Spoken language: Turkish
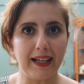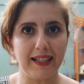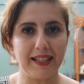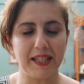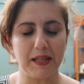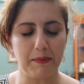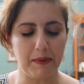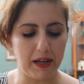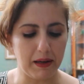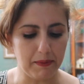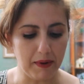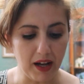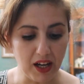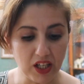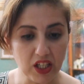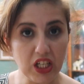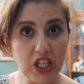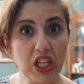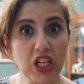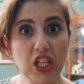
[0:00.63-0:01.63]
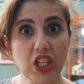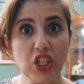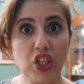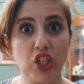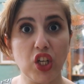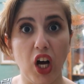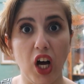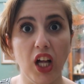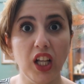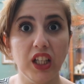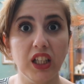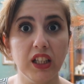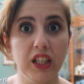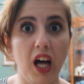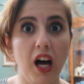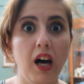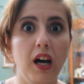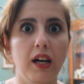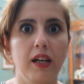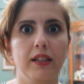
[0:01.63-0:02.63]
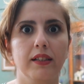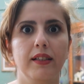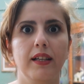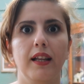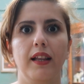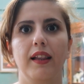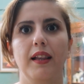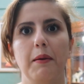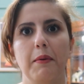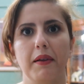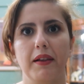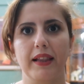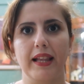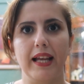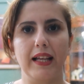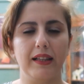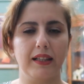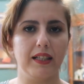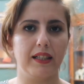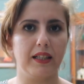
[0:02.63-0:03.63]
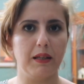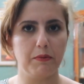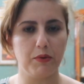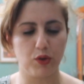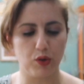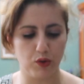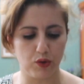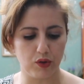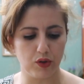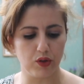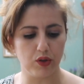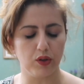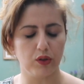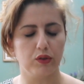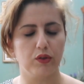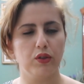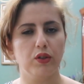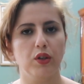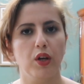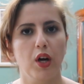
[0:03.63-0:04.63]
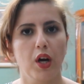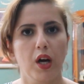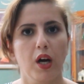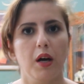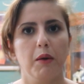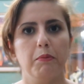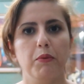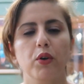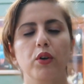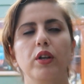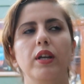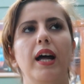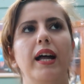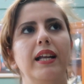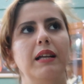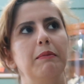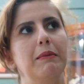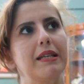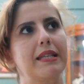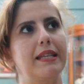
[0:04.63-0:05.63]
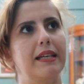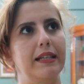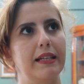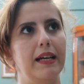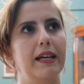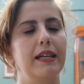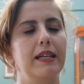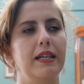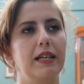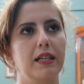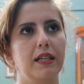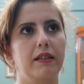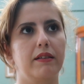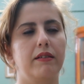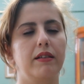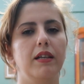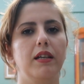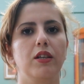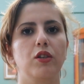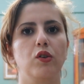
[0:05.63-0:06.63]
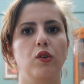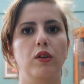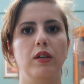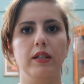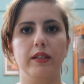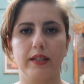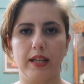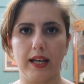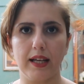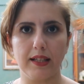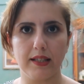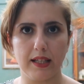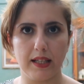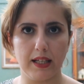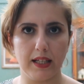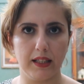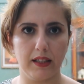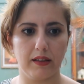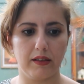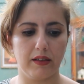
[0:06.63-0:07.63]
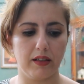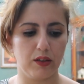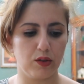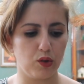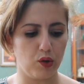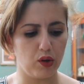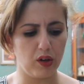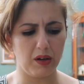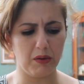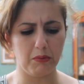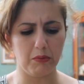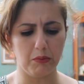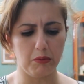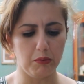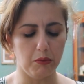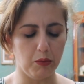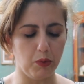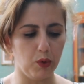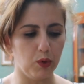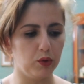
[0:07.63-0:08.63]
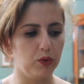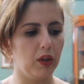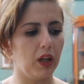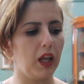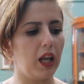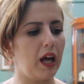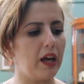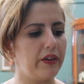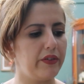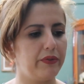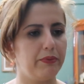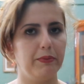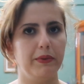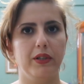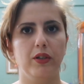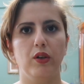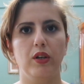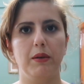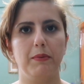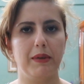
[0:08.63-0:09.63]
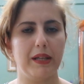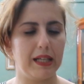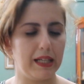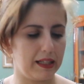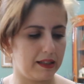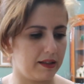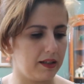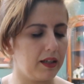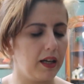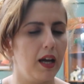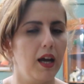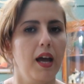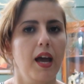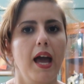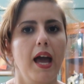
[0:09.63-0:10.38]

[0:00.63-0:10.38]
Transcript: Herkese merhaba. İnşallah netlemek, netlikte bir sorun yoktur. Bugün annemle sanayiye gittik. Sonra Tekzen'e gittik. Sonra Moda Life miydi? Öyle bir yere gittik.